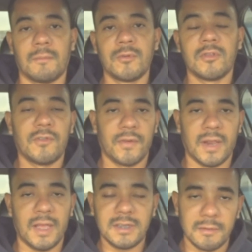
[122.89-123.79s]
tá muito
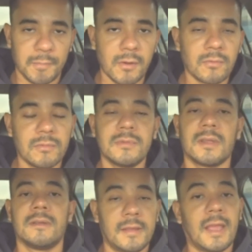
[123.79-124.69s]
diferente, ele
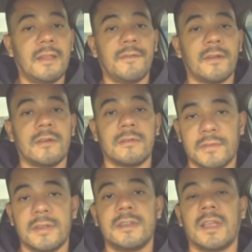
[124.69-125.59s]
pergunta. E ele falou,
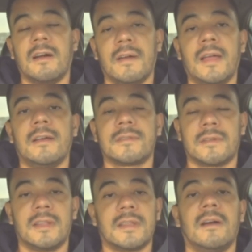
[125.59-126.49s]
onde de tal, é, a
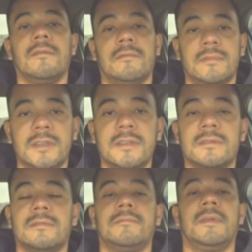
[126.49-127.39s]
escola tal.
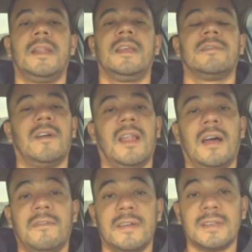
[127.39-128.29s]
Isso, beleza, vai
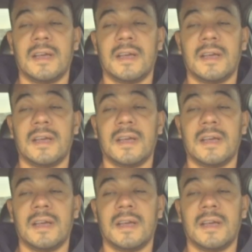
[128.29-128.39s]
lá, faz